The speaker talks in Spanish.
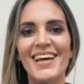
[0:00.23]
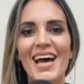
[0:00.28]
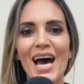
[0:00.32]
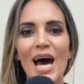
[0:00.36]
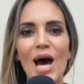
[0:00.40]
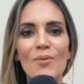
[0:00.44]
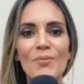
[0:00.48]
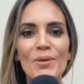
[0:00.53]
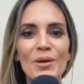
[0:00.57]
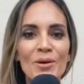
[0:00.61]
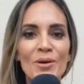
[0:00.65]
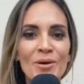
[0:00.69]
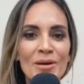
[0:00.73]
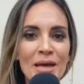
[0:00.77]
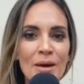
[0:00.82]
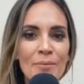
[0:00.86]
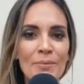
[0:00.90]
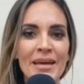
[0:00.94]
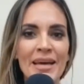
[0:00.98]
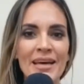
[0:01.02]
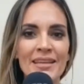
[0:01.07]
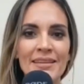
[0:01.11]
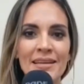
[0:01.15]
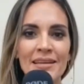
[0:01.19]
Amigos y
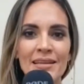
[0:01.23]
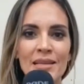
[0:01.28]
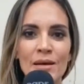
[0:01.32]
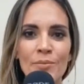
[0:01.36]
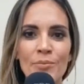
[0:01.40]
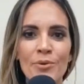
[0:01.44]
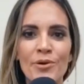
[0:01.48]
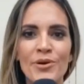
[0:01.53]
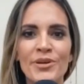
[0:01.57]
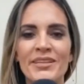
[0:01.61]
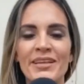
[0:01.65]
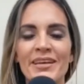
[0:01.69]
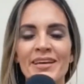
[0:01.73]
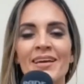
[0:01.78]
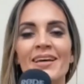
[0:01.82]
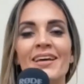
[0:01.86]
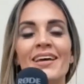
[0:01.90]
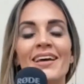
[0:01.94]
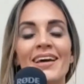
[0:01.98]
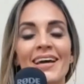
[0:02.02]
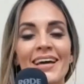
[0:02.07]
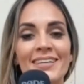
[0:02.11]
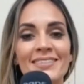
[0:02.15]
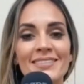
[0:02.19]
amigas del deporte,
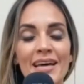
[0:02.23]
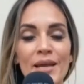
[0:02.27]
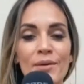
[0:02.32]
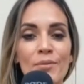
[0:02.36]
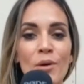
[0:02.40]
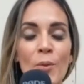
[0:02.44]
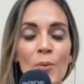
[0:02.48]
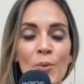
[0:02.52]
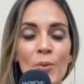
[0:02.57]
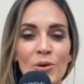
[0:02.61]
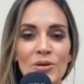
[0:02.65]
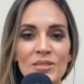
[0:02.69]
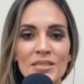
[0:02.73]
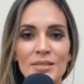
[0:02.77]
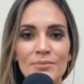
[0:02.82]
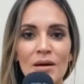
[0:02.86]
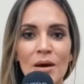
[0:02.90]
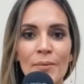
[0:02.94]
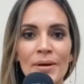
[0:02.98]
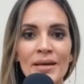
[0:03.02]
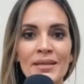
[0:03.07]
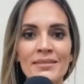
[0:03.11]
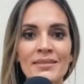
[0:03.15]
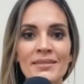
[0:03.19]
estaremos
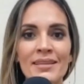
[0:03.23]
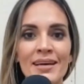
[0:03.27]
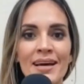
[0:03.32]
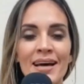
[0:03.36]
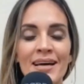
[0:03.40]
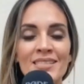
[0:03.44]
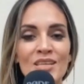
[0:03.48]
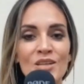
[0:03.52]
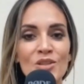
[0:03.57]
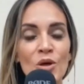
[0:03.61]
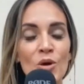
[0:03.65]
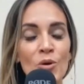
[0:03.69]
próximamente haciendo